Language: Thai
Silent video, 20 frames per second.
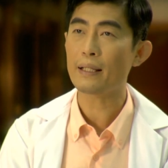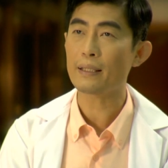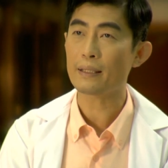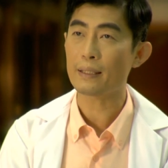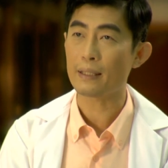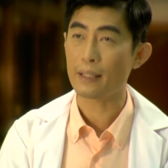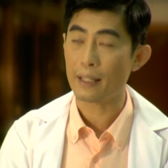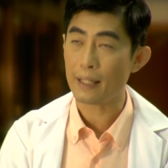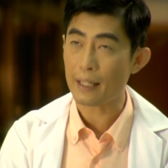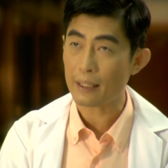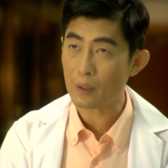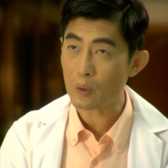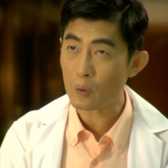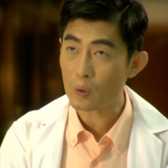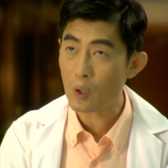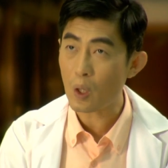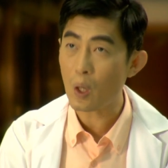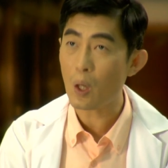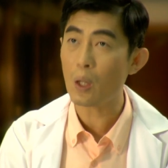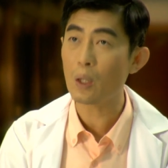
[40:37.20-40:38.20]
น่าจะถึงขนาดต้อง
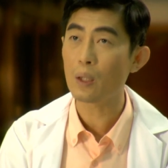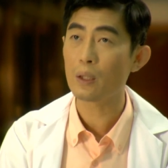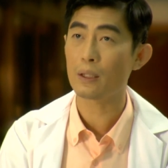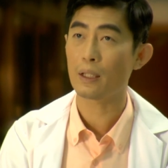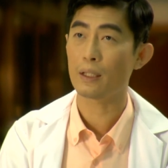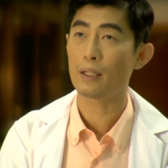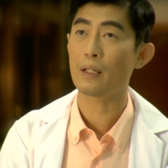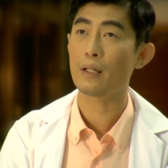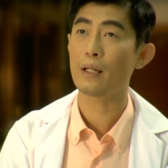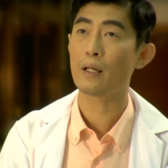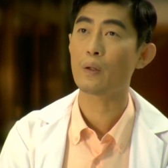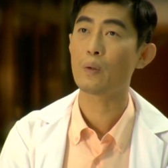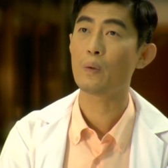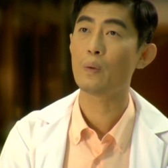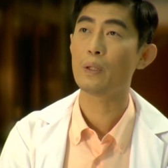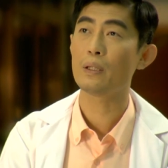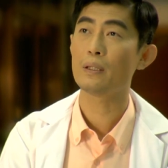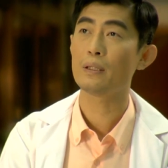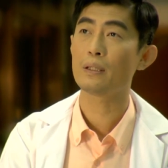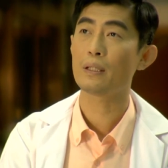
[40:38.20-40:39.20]
ท่อง แต่นักเรียนค
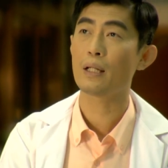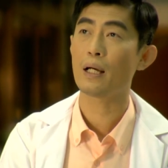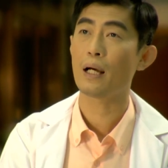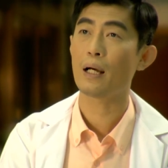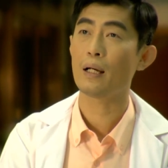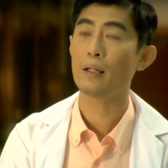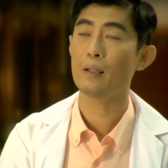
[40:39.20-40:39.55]
วรจะ